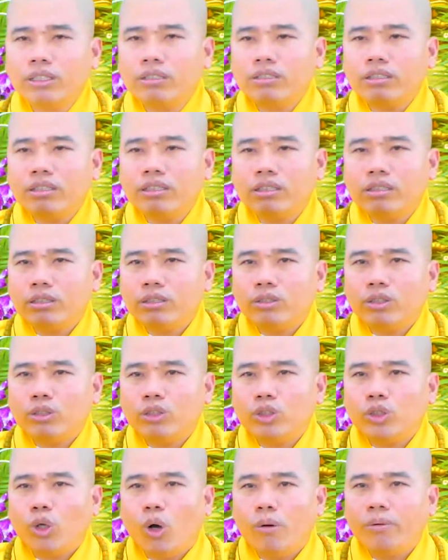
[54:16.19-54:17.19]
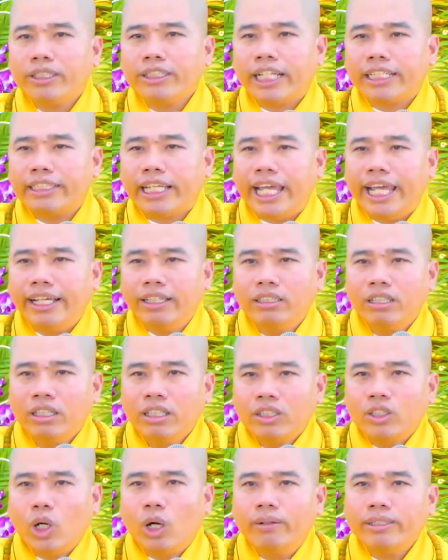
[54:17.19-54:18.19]
thôi, chùa không có xài tiền,
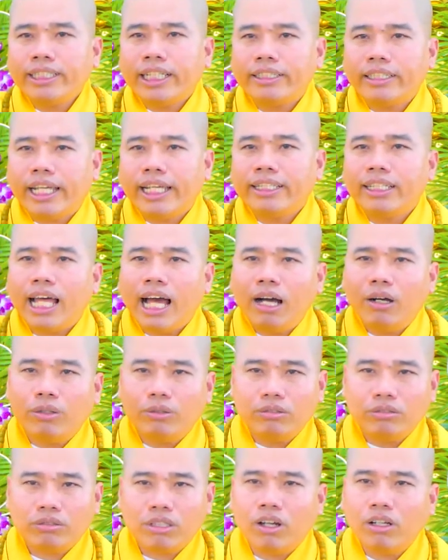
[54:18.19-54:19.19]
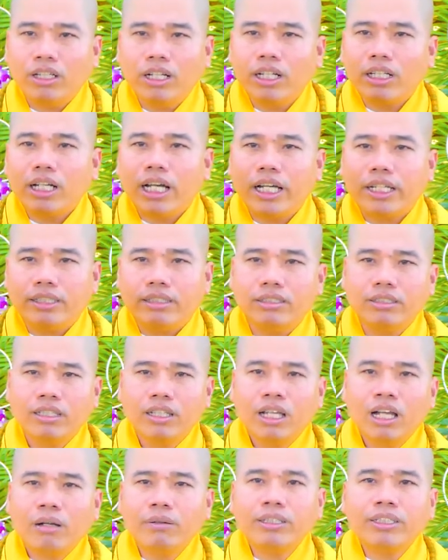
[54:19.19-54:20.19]
chùa không có xài tiền đâu, thôi được rồi,
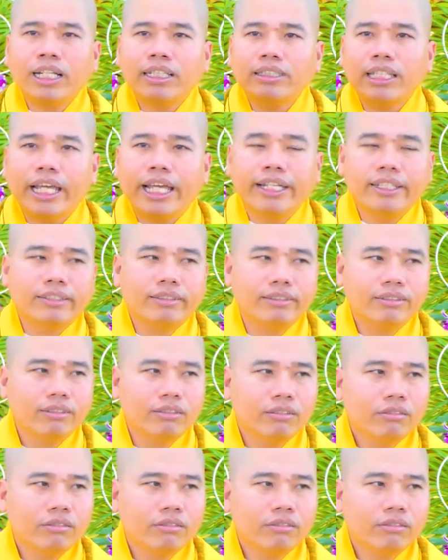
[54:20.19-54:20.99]
không có xài tiền.